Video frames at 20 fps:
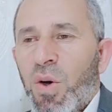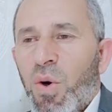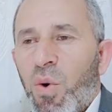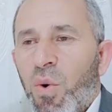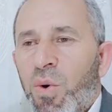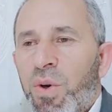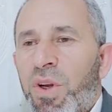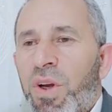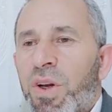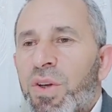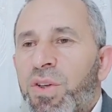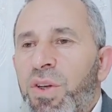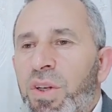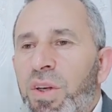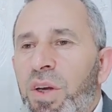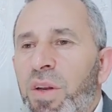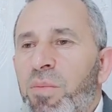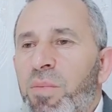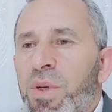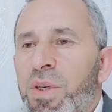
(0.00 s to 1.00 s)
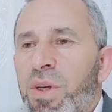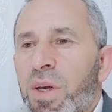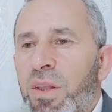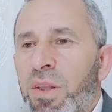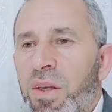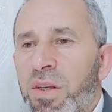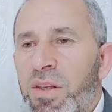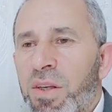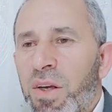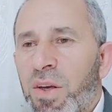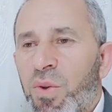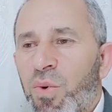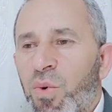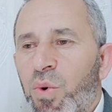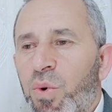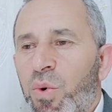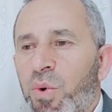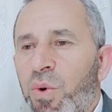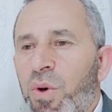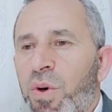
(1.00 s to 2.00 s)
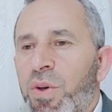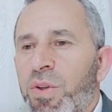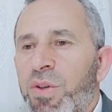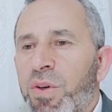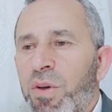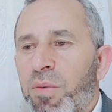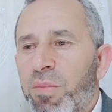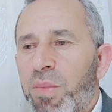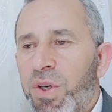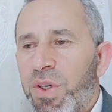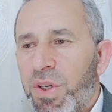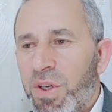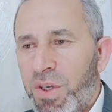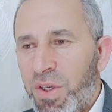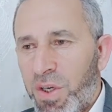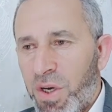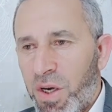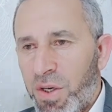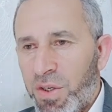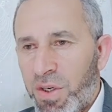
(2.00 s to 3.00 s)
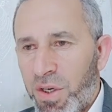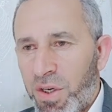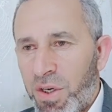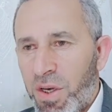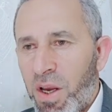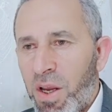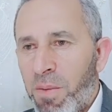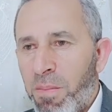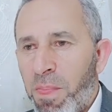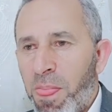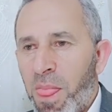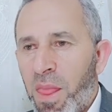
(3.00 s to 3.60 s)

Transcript: ونعجنهن بزيت الزيتون ونحطهن شاشية